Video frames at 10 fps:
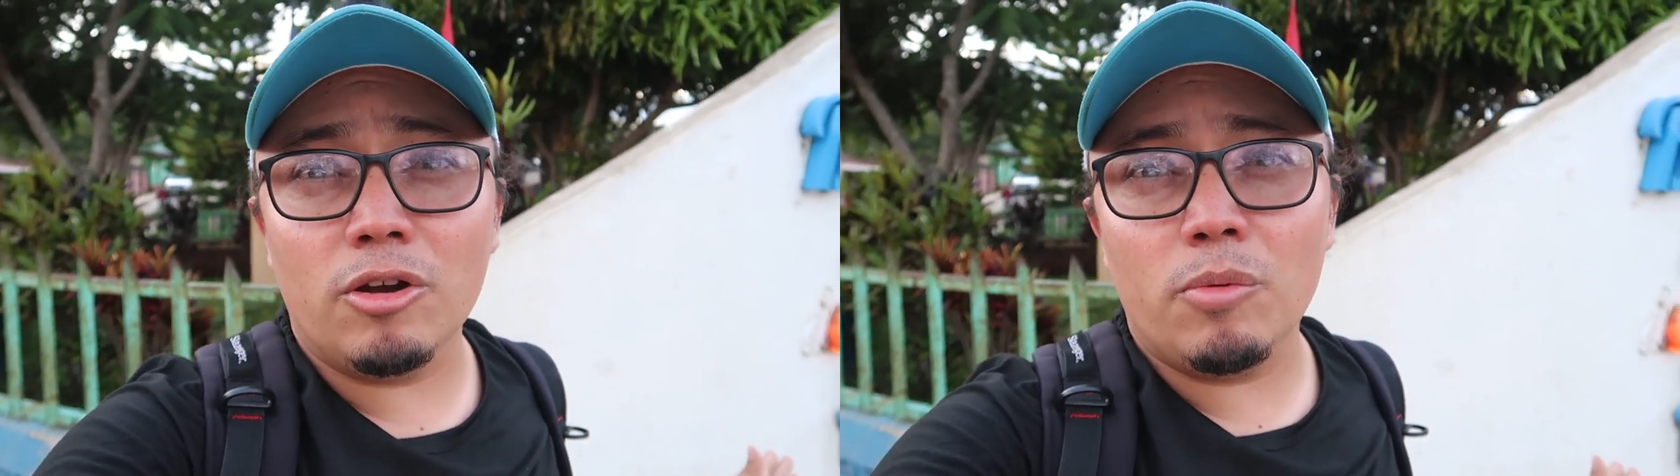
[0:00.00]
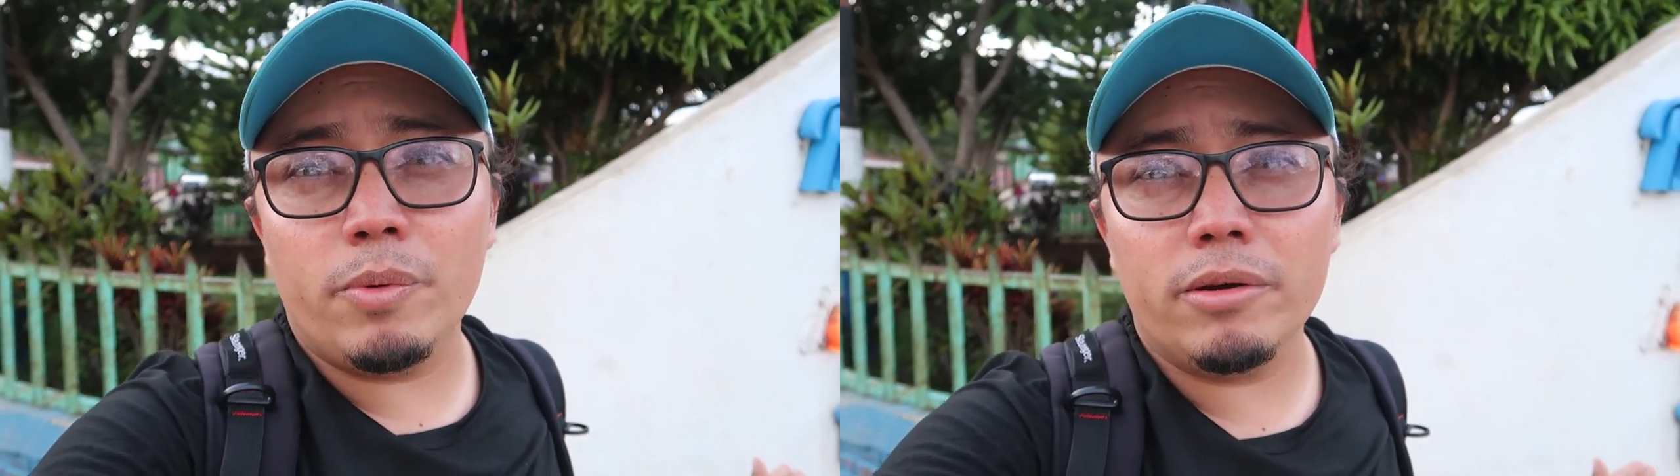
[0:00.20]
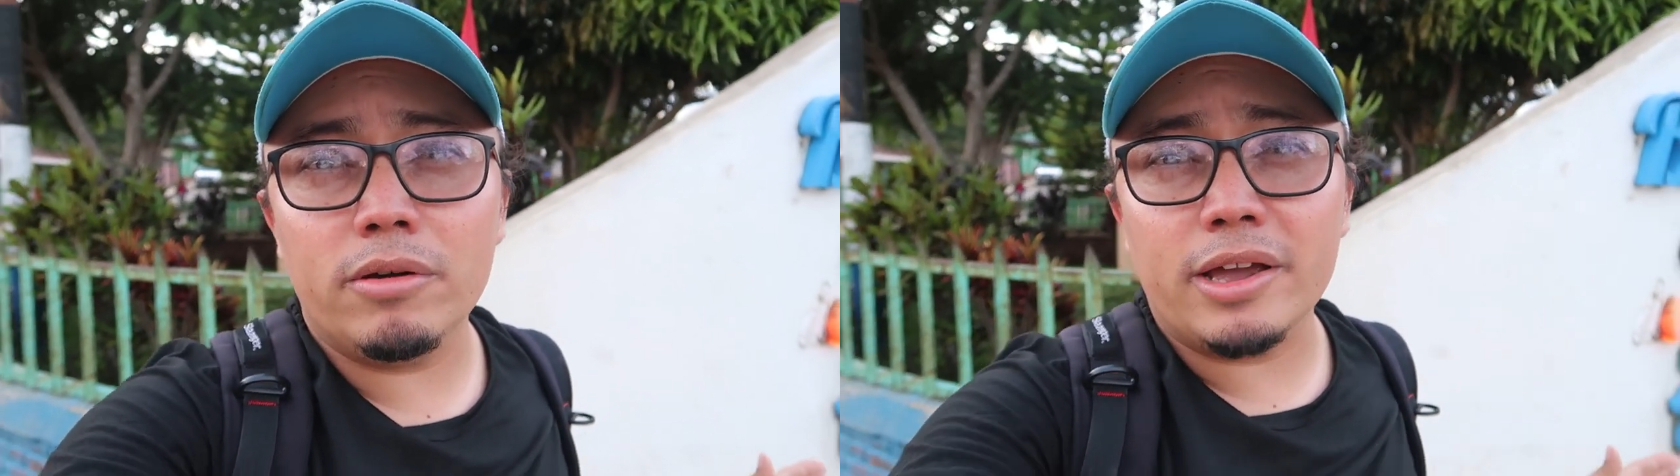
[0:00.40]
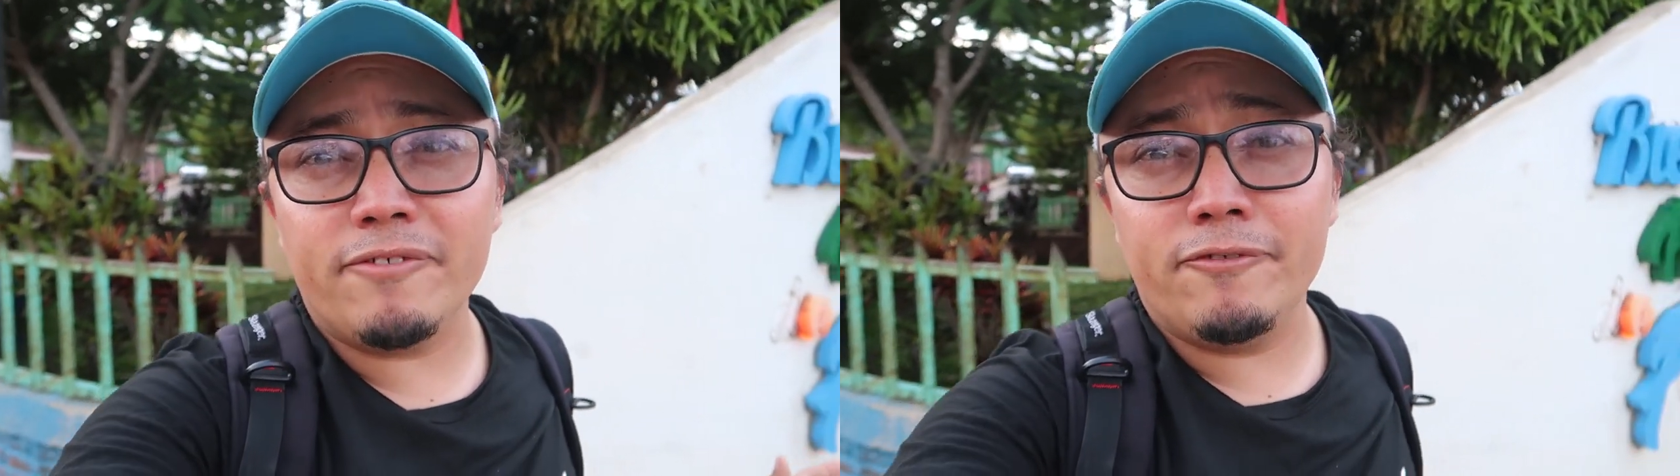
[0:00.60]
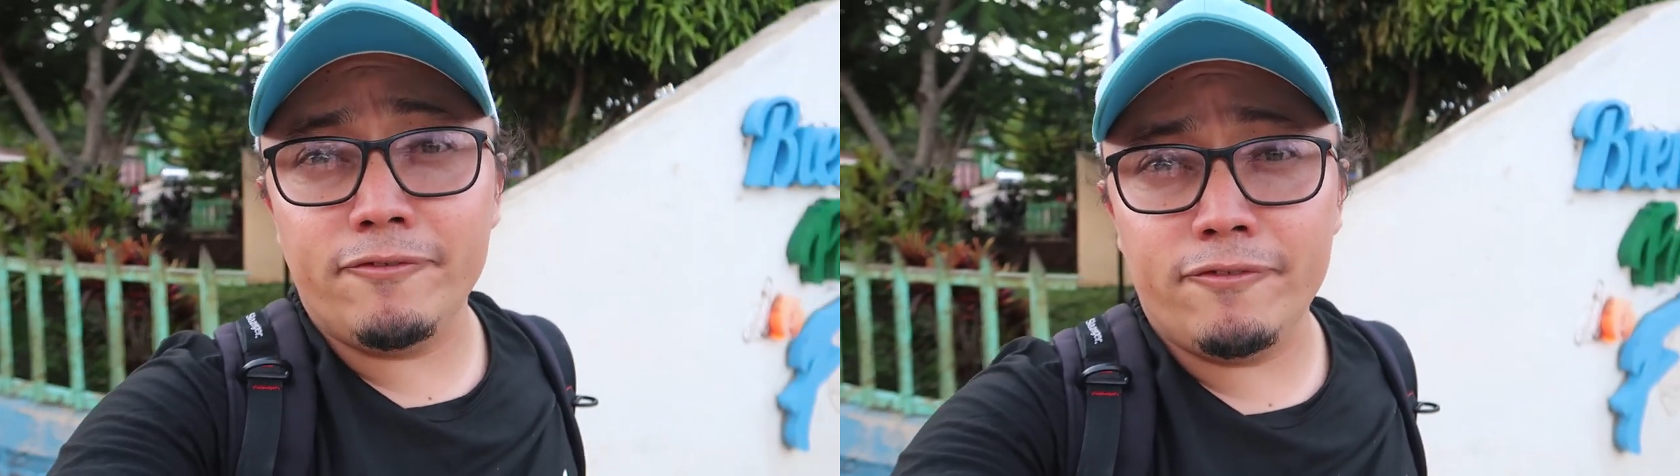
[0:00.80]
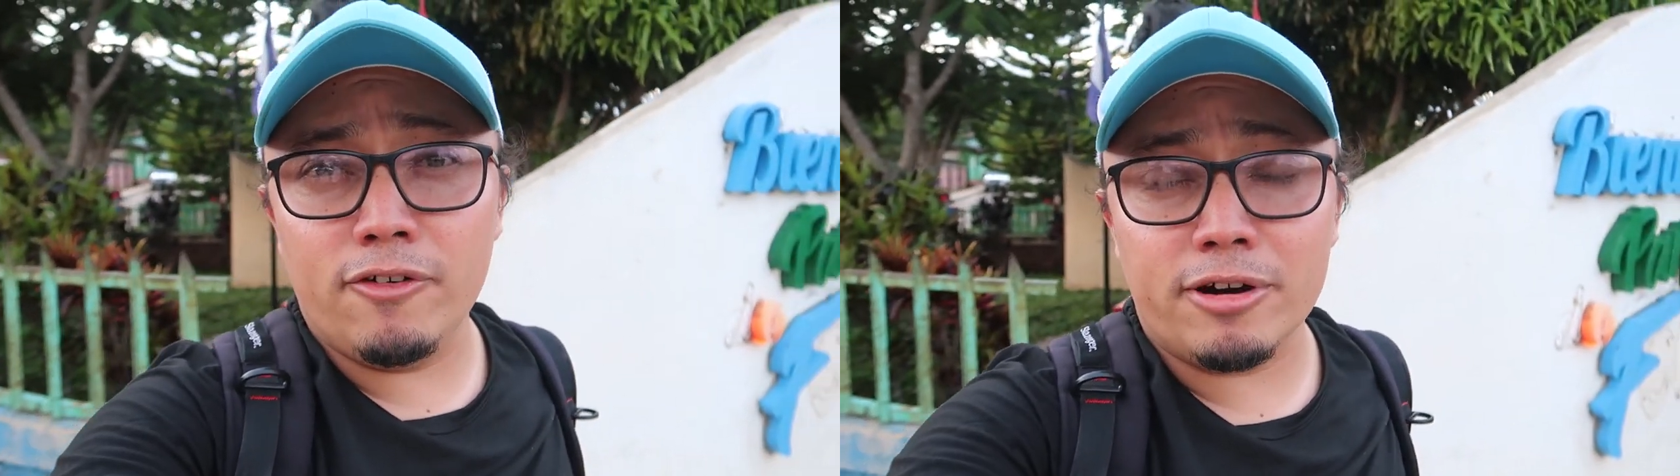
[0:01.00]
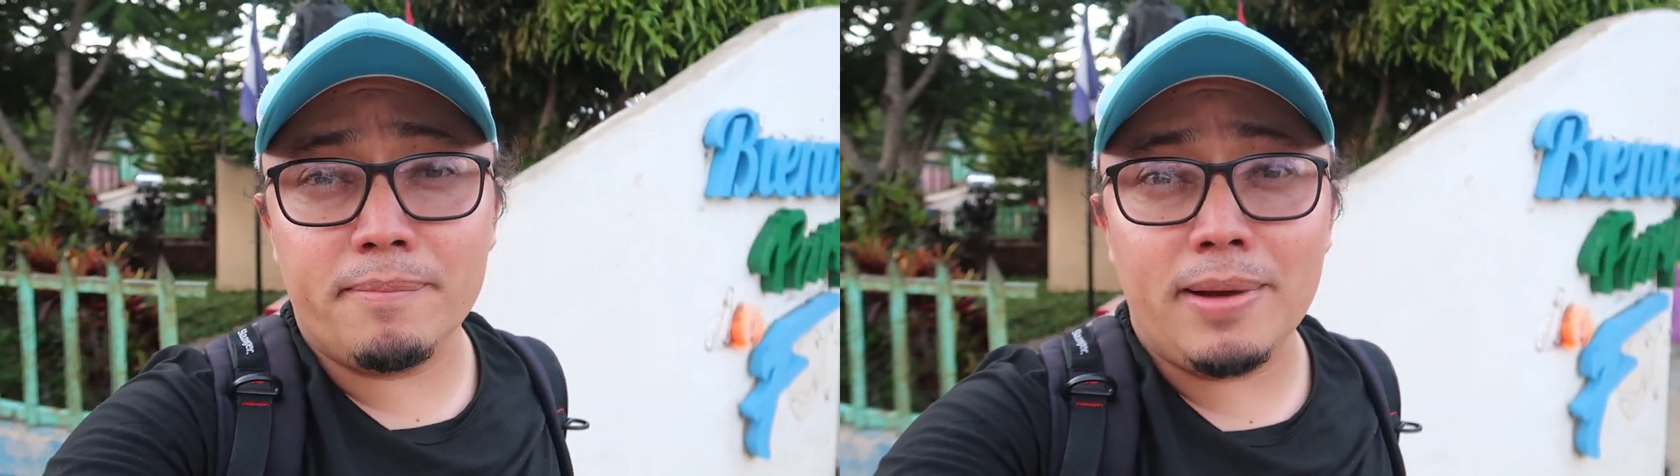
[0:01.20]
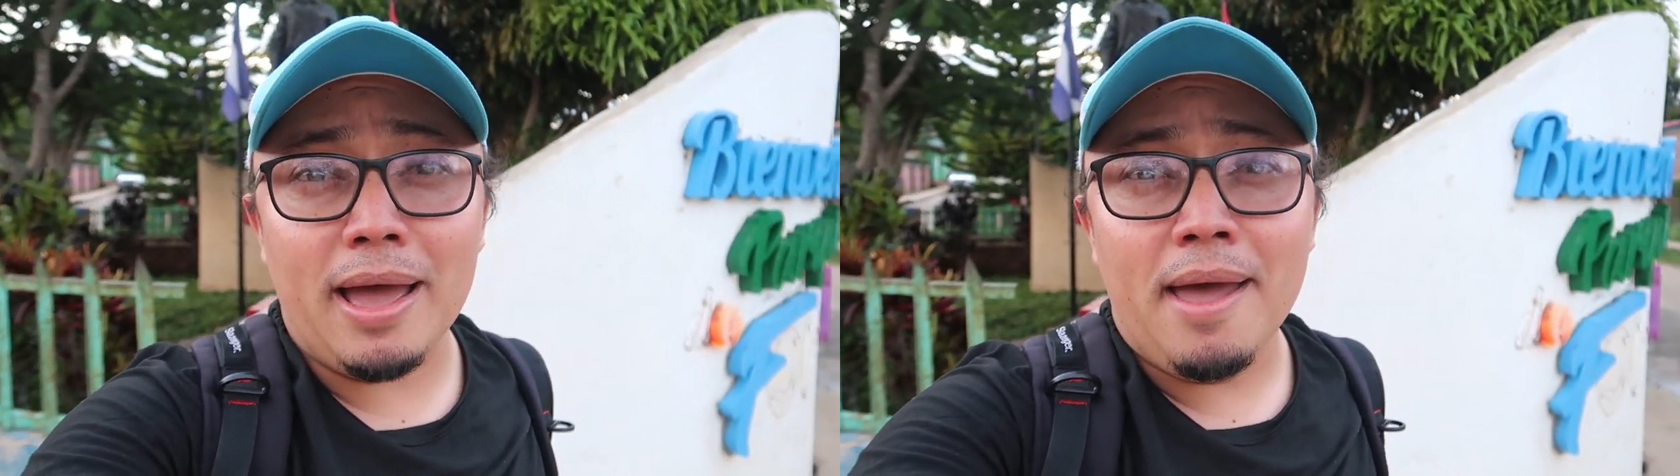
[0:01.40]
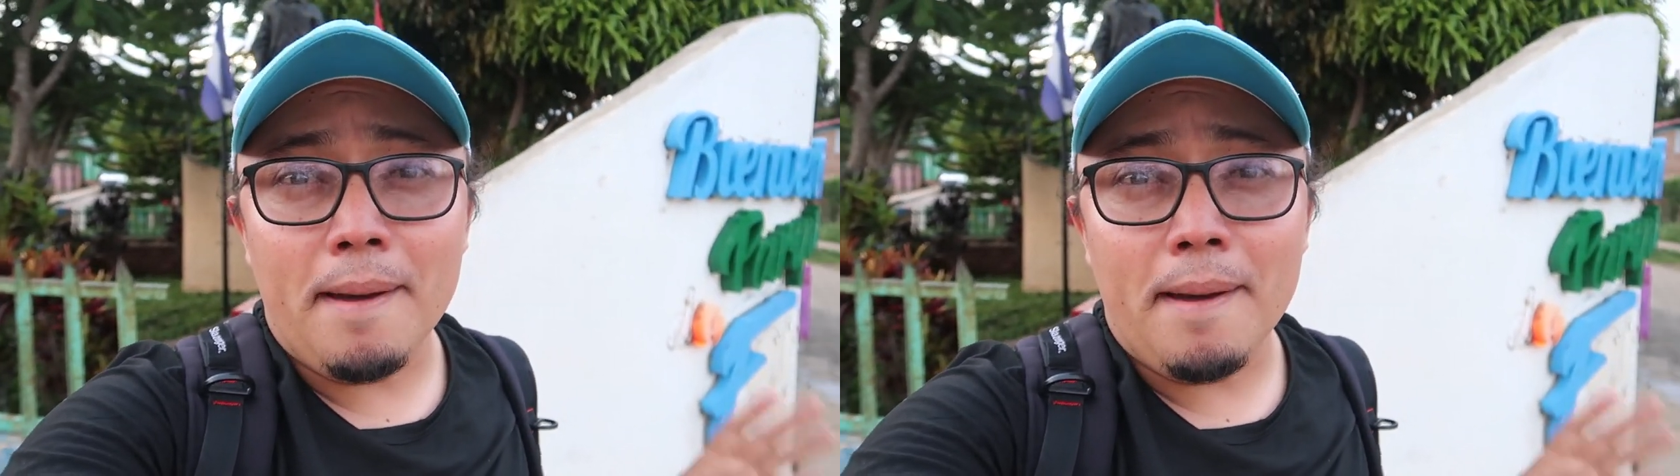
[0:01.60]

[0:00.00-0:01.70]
de los pueblos que forma